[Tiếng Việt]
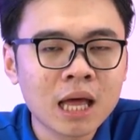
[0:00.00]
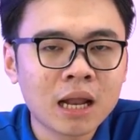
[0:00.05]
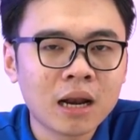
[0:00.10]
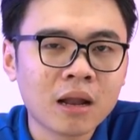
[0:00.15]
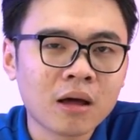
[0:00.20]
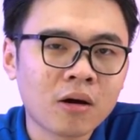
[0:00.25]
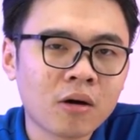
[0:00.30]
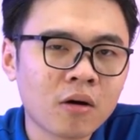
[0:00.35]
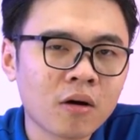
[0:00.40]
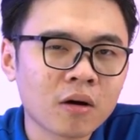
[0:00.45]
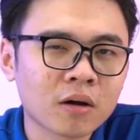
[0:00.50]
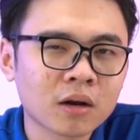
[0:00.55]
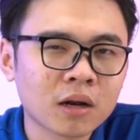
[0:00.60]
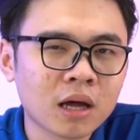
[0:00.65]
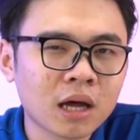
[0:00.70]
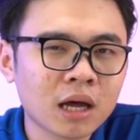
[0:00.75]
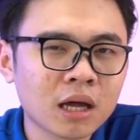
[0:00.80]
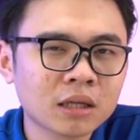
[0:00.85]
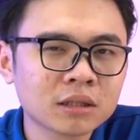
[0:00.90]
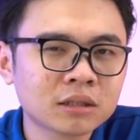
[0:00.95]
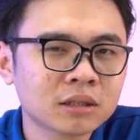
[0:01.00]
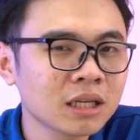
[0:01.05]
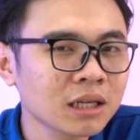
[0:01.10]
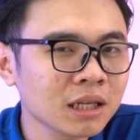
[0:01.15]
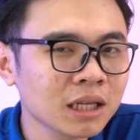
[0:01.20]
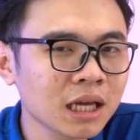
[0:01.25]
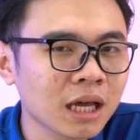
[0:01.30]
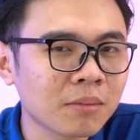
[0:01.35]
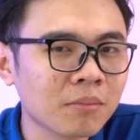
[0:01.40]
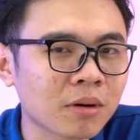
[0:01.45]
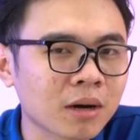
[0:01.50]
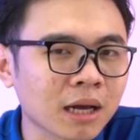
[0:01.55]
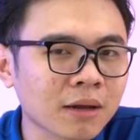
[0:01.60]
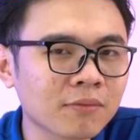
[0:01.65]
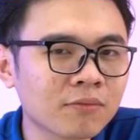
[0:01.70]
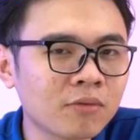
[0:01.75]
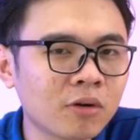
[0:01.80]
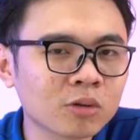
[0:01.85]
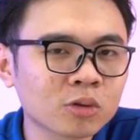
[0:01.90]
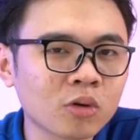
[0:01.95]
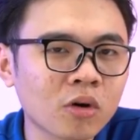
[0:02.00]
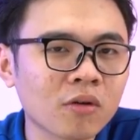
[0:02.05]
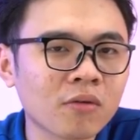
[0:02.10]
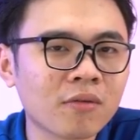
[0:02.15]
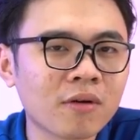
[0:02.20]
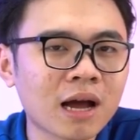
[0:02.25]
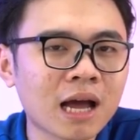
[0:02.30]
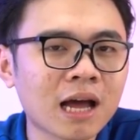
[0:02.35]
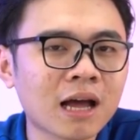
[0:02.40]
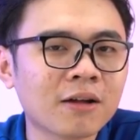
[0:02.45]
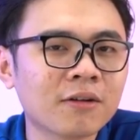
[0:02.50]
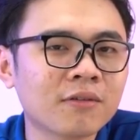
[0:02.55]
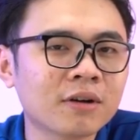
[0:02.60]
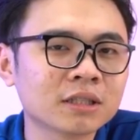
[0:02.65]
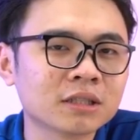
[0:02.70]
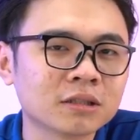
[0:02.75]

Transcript: là họ đã trích điện một cách vô tội vạ và